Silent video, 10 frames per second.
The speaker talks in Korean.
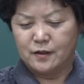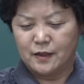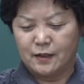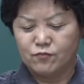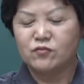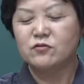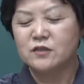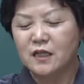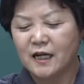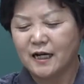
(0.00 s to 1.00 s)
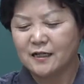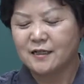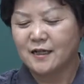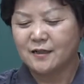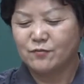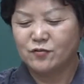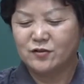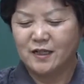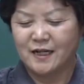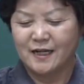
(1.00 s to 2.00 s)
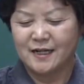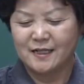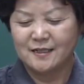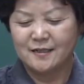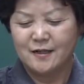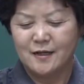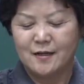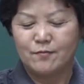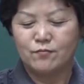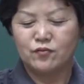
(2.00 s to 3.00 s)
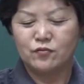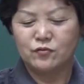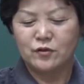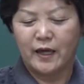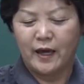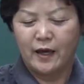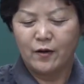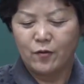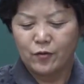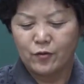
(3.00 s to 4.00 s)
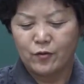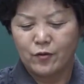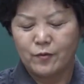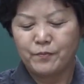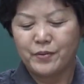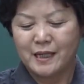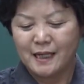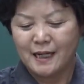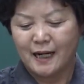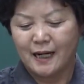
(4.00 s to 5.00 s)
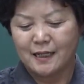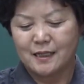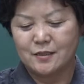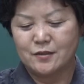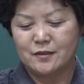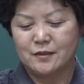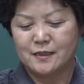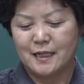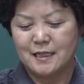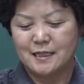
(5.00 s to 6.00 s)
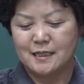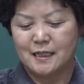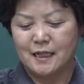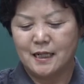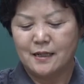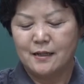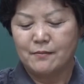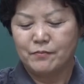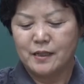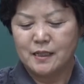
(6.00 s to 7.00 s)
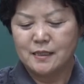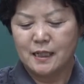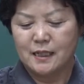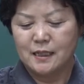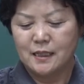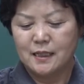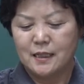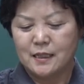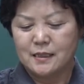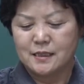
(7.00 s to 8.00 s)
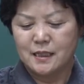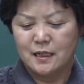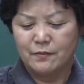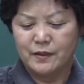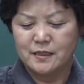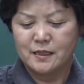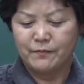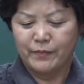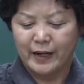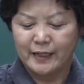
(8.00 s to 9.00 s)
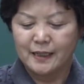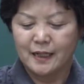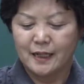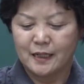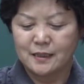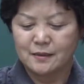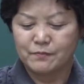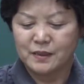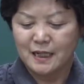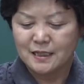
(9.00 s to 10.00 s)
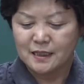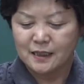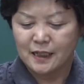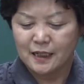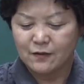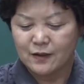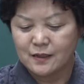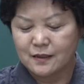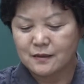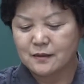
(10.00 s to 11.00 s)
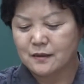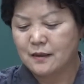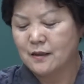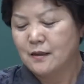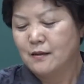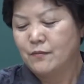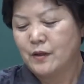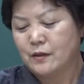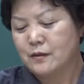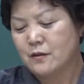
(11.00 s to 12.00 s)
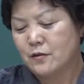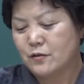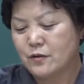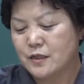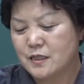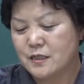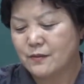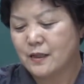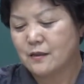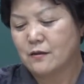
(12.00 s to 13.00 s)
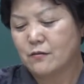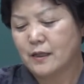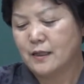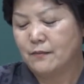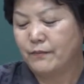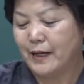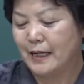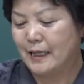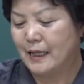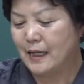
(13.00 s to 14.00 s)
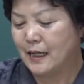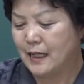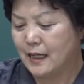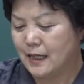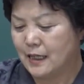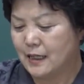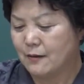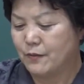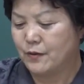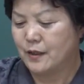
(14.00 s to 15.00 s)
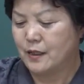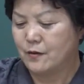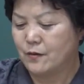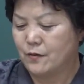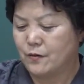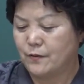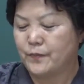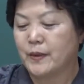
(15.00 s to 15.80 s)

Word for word: 아 무웅이라 그래서 무웅이라 그래서 무개고로 비라 그랬죠 어, 살진이라 비자는 질비지 반이라 그래서 살졌다라고 하는 것은 병들고 근심하는 것과는 반대라 이렇게 표현했고